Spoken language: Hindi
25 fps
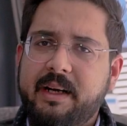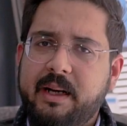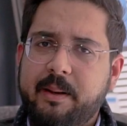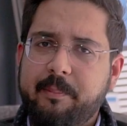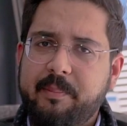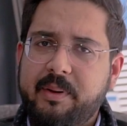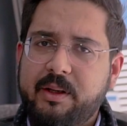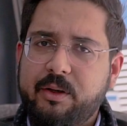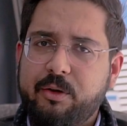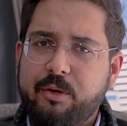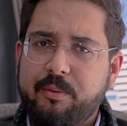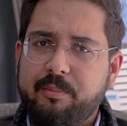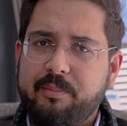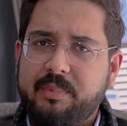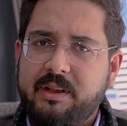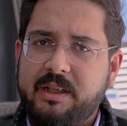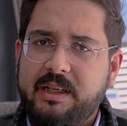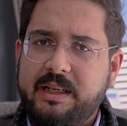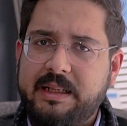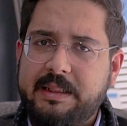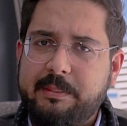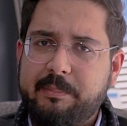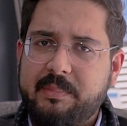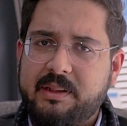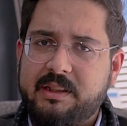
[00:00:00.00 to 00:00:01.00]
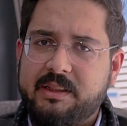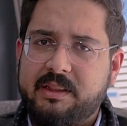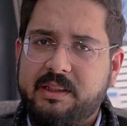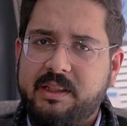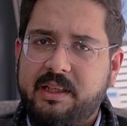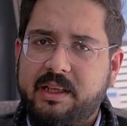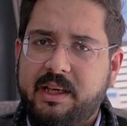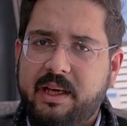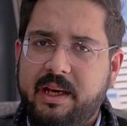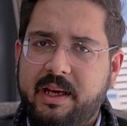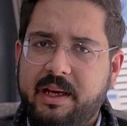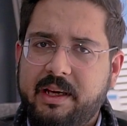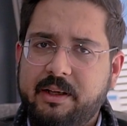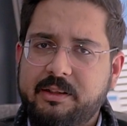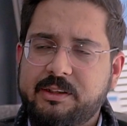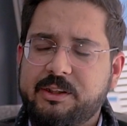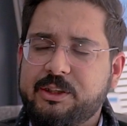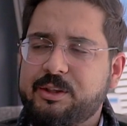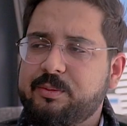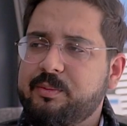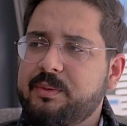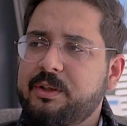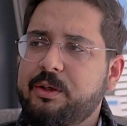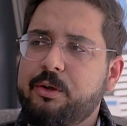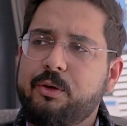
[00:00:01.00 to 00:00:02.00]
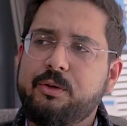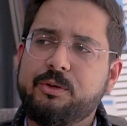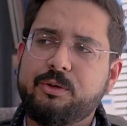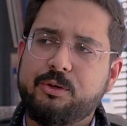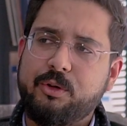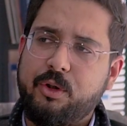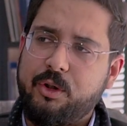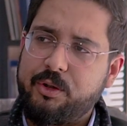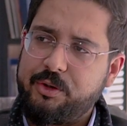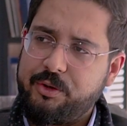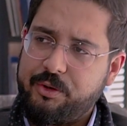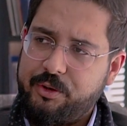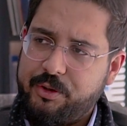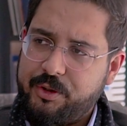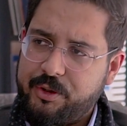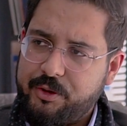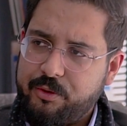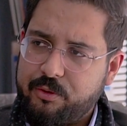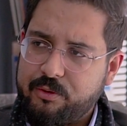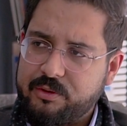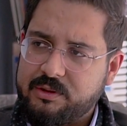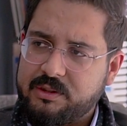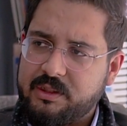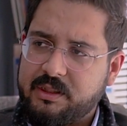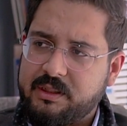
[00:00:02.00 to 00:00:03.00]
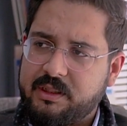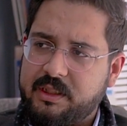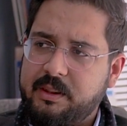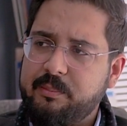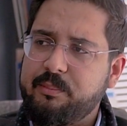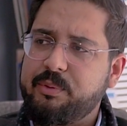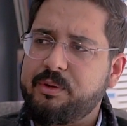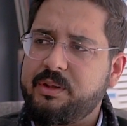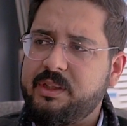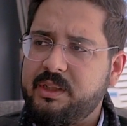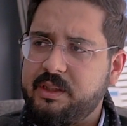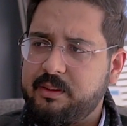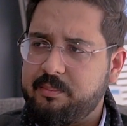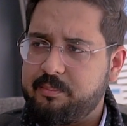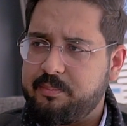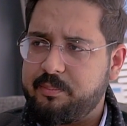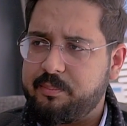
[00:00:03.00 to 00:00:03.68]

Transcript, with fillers: हमें कोई बिल्डिंग मिलती है जिसमें सौ यूनिट हो सकते हैं बुद्धि